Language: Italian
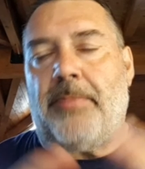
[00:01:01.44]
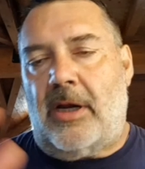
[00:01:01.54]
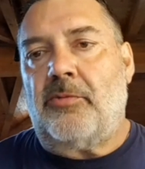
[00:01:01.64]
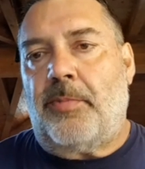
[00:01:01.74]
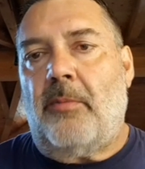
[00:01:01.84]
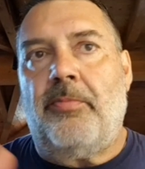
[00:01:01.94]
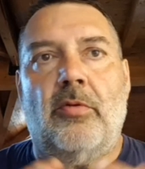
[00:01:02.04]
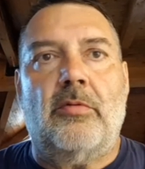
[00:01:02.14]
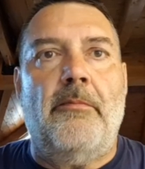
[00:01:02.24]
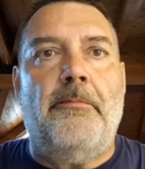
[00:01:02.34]
preso però
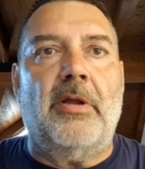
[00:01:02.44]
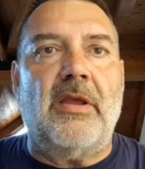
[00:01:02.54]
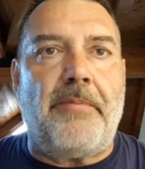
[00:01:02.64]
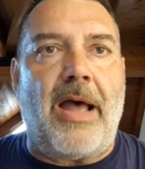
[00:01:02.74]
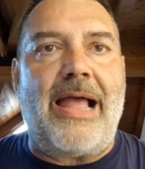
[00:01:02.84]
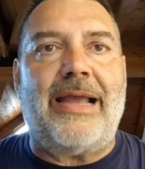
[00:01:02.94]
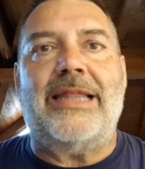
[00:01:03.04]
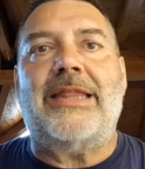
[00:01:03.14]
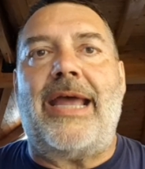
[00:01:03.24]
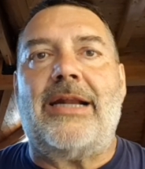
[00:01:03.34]
appunto un po' di
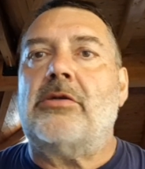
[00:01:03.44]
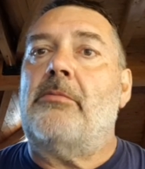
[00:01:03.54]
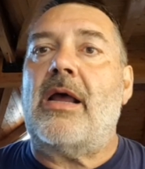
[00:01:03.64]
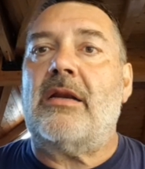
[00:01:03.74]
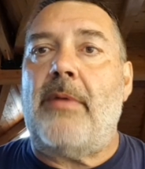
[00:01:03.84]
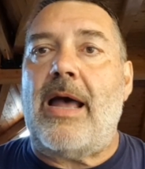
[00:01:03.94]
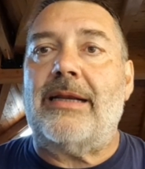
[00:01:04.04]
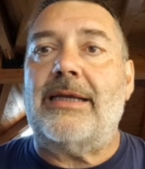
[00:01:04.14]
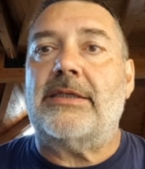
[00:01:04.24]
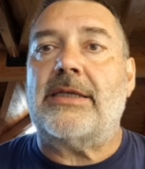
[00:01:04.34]
paga, terzo Mark
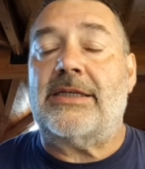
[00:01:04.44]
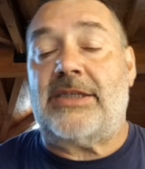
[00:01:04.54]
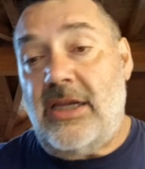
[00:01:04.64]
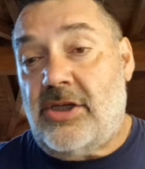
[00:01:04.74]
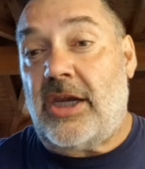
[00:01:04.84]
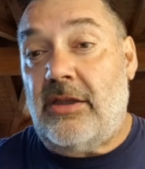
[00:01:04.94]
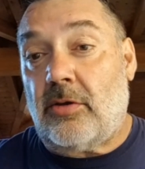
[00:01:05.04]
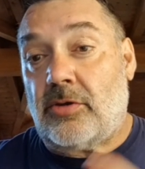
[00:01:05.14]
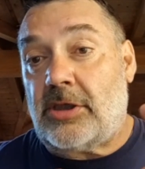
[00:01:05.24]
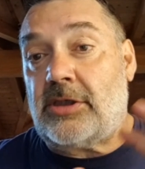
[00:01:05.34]
Marquez a
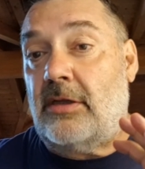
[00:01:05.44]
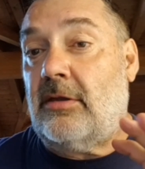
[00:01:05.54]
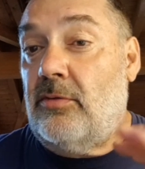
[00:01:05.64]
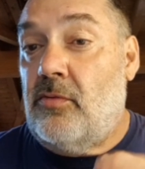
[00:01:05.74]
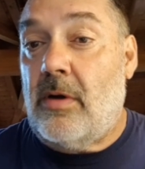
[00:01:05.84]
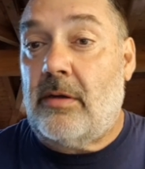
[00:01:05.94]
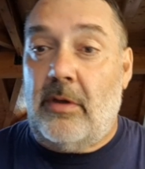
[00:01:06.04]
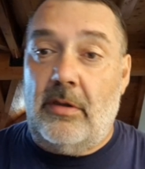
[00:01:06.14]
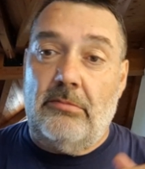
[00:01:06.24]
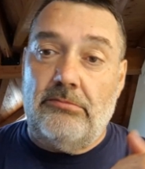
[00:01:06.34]
662,
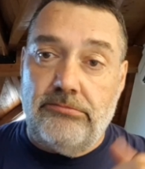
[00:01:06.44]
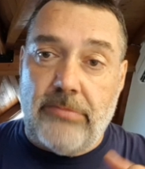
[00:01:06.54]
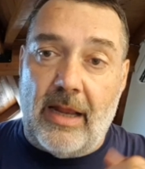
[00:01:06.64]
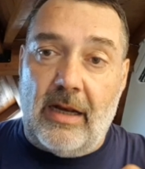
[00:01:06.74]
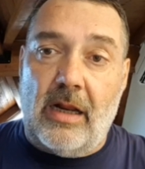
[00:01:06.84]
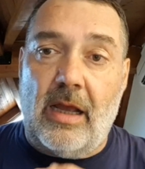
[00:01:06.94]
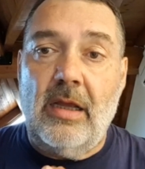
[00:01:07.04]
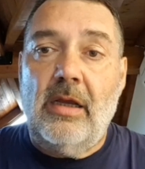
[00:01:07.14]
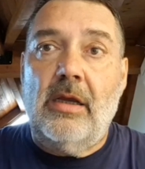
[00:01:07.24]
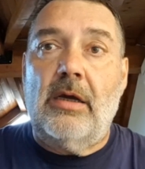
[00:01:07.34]
quindi un bel,
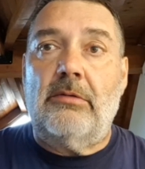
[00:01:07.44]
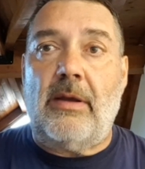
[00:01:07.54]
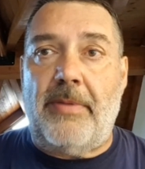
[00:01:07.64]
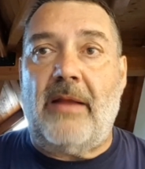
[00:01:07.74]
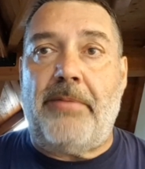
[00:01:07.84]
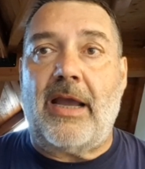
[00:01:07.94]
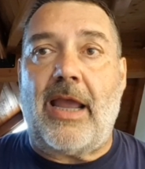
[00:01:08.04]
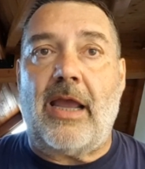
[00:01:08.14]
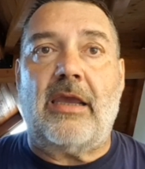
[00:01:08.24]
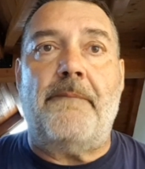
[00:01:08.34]
una bella
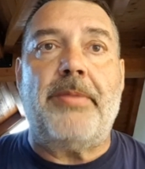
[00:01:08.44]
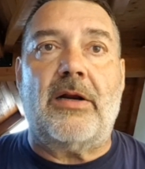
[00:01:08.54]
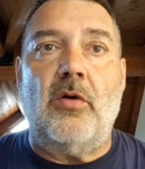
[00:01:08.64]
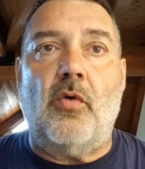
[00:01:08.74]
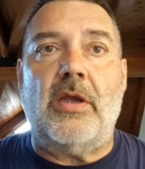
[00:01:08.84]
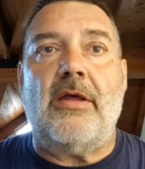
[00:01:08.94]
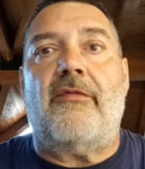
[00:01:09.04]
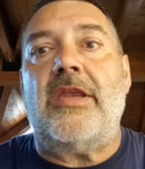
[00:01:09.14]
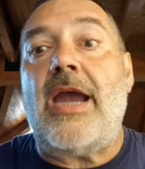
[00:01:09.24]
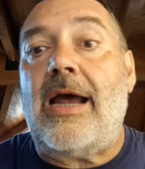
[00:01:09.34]
paga anche per lui, da
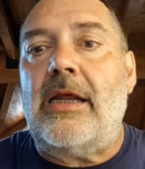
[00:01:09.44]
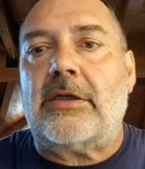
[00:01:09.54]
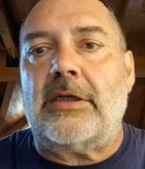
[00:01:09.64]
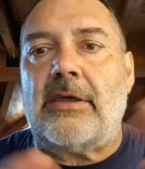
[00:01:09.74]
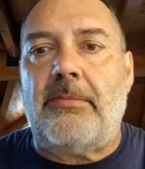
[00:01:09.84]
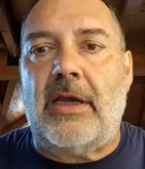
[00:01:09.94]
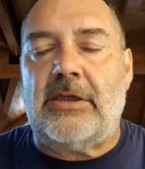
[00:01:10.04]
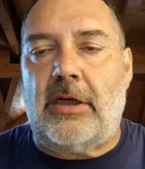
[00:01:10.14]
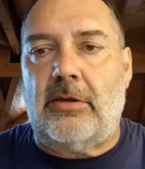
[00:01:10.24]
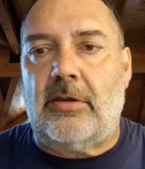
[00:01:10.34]
Vignales che sembra
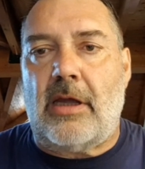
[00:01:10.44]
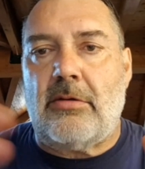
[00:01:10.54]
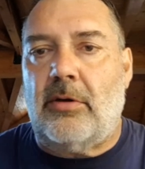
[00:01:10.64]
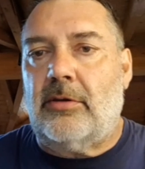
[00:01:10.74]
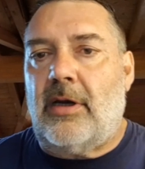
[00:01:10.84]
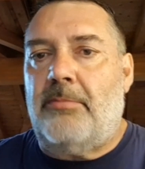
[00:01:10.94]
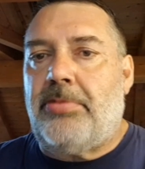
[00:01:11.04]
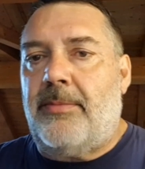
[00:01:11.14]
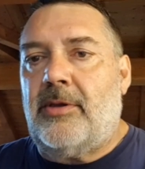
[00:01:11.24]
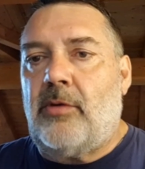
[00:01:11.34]
essere tornato quello delle
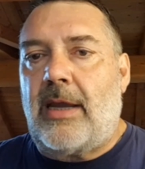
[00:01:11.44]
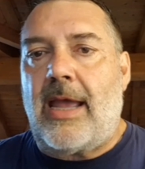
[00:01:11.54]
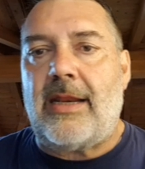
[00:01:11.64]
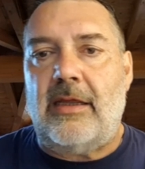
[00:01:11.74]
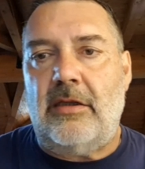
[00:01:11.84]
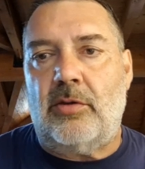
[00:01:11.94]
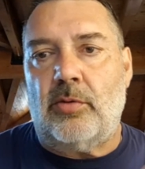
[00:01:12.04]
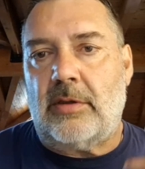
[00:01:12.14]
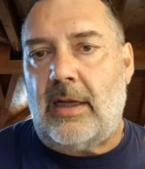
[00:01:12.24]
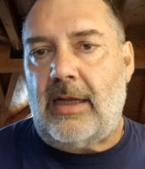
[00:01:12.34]
prime due gare di
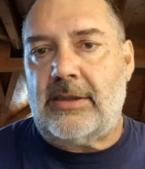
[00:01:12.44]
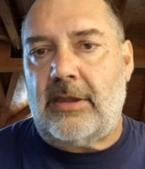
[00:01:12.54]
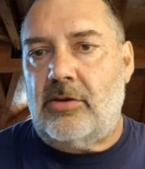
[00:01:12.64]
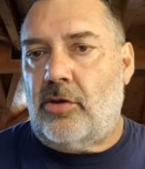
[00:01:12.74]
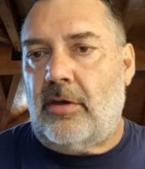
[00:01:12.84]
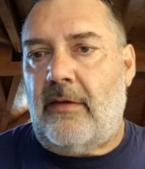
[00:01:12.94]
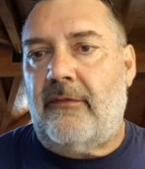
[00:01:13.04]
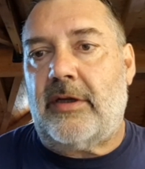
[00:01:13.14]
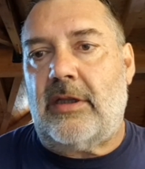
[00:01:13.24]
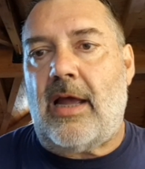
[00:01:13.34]
tutta la stagione
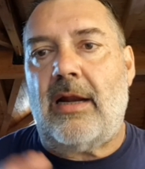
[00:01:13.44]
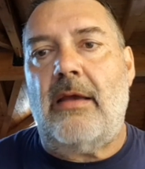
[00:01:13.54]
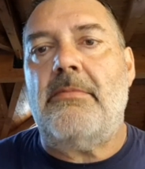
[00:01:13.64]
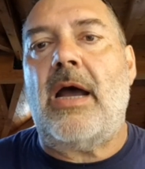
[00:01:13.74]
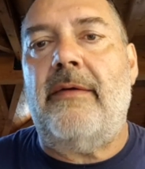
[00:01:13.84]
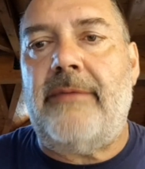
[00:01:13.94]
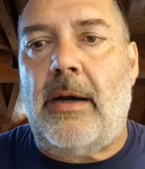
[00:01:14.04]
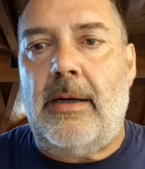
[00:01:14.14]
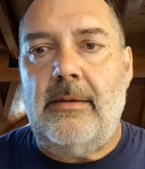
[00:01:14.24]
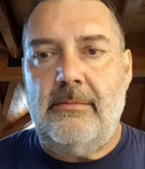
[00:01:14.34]
invernale, ma va, no,
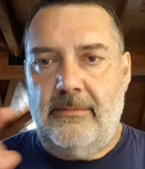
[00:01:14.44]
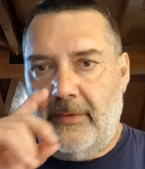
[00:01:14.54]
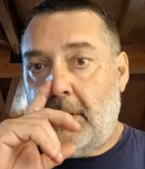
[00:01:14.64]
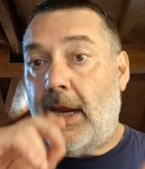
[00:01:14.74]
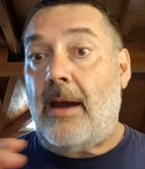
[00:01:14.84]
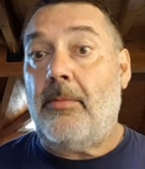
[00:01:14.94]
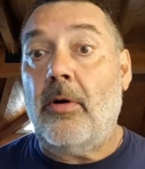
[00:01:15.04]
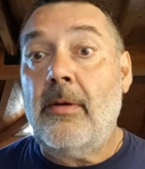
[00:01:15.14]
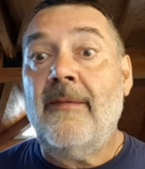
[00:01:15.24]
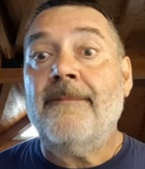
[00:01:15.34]
boh,
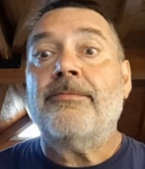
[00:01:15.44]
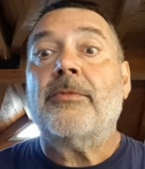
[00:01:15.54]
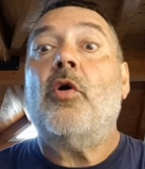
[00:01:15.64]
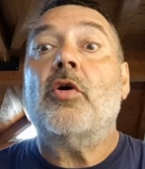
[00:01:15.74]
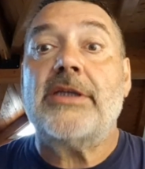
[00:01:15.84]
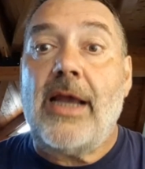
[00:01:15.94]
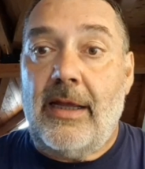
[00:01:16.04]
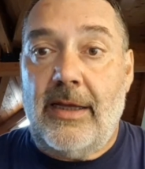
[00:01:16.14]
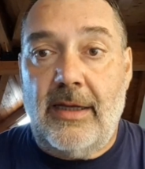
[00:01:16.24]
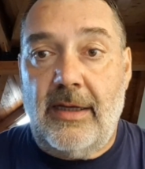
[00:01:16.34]
vediamo cosa
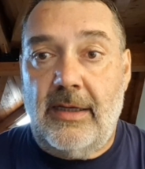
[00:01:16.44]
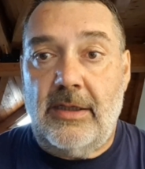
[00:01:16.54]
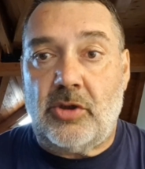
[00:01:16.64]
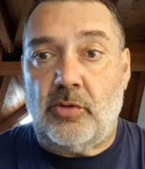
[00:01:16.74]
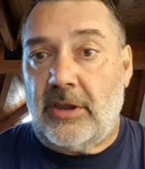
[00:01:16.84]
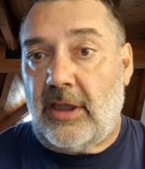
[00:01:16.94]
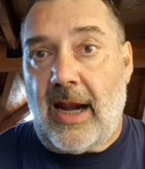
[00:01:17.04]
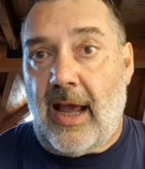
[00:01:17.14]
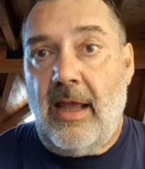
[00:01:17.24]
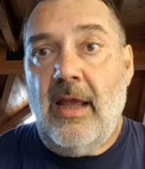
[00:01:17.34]
eh,
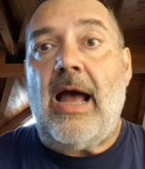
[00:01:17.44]
succederà.